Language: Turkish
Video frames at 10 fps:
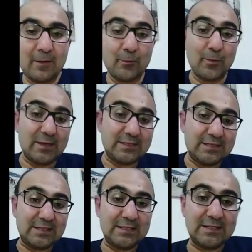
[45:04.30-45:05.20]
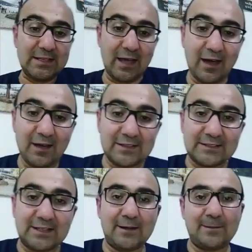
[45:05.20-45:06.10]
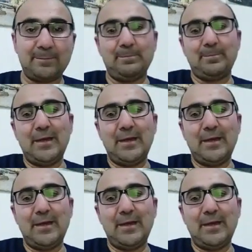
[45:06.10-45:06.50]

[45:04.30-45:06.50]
Veziri Azam,